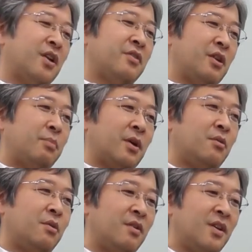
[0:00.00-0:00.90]
ないですけど、やっぱり
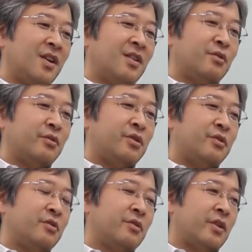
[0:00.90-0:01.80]
こう、組
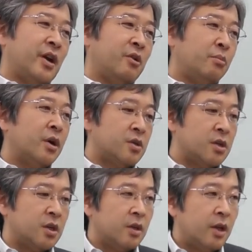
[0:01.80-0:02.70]
織としては対応もある
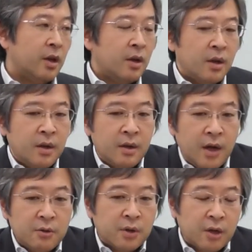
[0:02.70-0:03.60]
し、で、
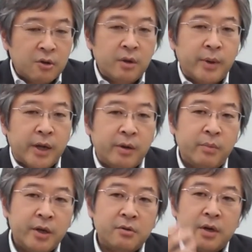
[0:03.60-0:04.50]
あと例えばね、
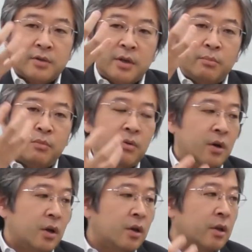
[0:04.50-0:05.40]
いくら専門
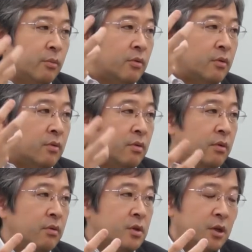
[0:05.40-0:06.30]
家であっても、こ
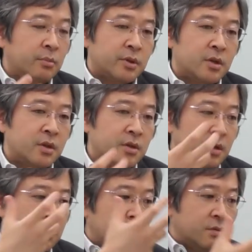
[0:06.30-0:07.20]
れを例えば政
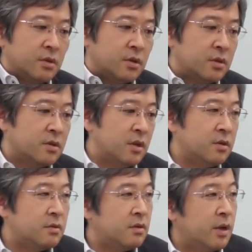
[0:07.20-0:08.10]
策として実
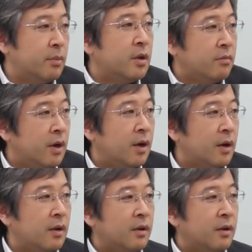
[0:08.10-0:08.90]
現するためには、